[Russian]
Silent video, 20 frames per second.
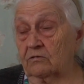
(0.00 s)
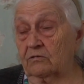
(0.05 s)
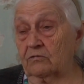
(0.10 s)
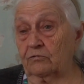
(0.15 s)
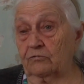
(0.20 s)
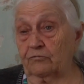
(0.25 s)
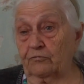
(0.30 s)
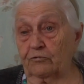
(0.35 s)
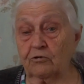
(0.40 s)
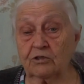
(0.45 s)

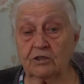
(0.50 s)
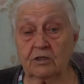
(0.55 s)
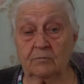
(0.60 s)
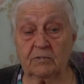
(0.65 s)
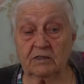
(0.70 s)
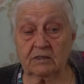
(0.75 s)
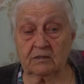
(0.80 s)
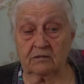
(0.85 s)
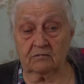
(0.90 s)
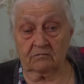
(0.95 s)
Вроде
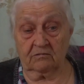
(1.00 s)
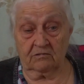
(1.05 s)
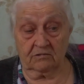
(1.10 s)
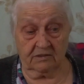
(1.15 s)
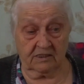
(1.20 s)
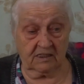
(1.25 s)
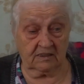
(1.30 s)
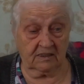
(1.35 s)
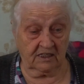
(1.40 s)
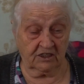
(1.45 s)
бы
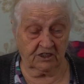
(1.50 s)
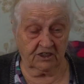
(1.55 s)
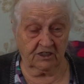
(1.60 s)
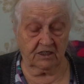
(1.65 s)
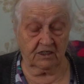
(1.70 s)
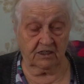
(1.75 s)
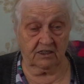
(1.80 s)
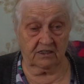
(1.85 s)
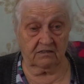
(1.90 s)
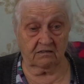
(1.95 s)

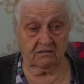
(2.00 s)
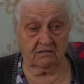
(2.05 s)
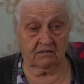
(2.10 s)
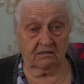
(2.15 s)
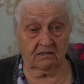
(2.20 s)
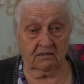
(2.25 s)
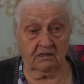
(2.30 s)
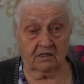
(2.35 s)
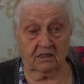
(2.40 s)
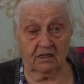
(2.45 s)
заложили
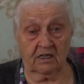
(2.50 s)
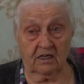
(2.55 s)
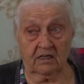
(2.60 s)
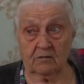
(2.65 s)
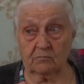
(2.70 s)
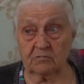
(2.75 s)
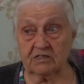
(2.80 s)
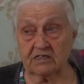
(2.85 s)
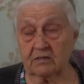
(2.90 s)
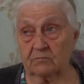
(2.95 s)
и
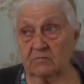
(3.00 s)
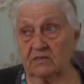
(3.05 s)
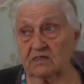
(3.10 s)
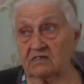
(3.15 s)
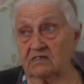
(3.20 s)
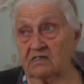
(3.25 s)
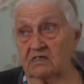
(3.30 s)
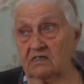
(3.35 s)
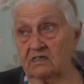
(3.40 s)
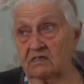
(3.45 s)
клеем
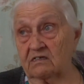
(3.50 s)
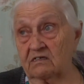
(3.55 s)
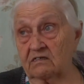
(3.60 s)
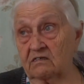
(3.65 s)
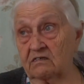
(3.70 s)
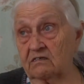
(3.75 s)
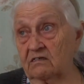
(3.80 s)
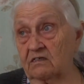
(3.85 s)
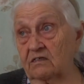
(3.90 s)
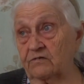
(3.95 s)
замазали,
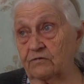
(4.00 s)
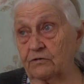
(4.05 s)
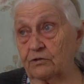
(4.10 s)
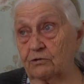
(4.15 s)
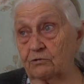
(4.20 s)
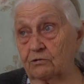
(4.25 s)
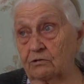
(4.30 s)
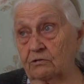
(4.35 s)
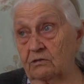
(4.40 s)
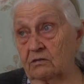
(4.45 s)
и
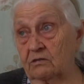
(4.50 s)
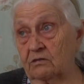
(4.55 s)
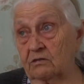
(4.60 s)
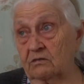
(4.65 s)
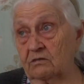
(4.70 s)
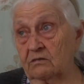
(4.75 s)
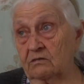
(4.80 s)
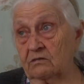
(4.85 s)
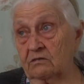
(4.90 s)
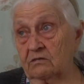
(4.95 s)
все.
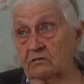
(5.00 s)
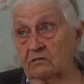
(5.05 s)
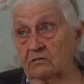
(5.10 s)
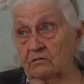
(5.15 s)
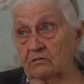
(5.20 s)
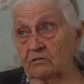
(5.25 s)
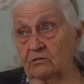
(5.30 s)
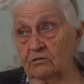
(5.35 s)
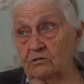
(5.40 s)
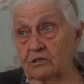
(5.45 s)

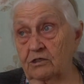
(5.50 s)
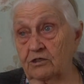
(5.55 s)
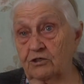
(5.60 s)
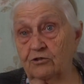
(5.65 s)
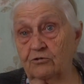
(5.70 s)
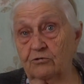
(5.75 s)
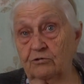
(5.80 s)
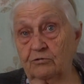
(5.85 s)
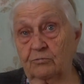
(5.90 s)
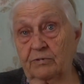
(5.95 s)
Ну, если
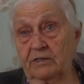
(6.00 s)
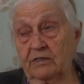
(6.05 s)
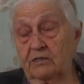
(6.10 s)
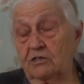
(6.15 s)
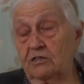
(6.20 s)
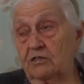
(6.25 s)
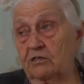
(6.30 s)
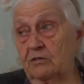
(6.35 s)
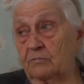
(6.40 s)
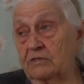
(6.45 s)
что,
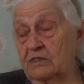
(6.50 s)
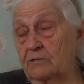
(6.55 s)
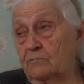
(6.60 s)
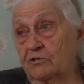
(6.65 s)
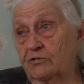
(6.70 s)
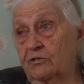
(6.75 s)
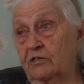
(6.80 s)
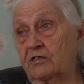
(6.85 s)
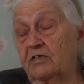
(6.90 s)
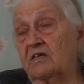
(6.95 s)
пройдите,
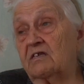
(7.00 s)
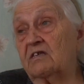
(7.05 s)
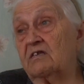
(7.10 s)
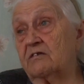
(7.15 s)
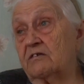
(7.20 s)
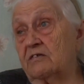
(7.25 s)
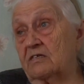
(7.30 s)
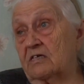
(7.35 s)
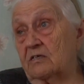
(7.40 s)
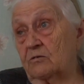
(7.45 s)
посмотрите. Я
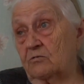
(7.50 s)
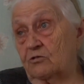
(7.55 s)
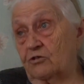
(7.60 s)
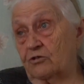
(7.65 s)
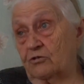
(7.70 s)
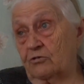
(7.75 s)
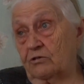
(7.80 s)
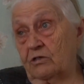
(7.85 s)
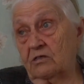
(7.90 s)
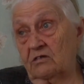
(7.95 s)
не знаю,
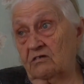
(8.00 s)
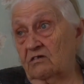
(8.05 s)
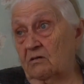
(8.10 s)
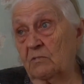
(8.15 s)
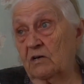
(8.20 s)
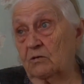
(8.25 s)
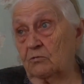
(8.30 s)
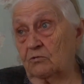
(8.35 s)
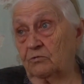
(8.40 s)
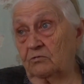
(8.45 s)
что. Я не
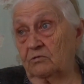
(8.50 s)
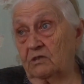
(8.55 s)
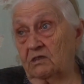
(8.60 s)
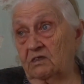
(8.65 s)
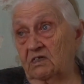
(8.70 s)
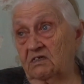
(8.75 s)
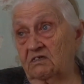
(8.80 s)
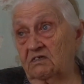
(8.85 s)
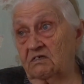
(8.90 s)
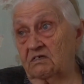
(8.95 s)
могу туда
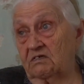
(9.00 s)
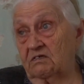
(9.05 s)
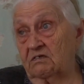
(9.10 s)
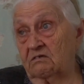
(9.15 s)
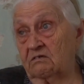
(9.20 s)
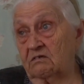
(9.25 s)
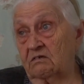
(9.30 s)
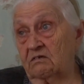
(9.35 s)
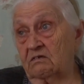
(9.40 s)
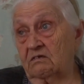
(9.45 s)
дойти,
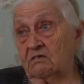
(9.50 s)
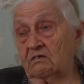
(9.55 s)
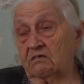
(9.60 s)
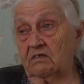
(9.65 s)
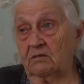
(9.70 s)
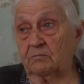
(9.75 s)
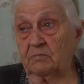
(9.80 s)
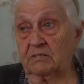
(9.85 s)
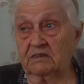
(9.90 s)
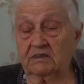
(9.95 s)

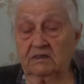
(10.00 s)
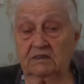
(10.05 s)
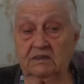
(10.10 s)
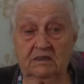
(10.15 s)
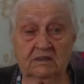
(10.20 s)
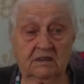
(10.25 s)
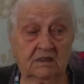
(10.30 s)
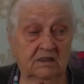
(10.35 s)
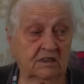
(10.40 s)
доползти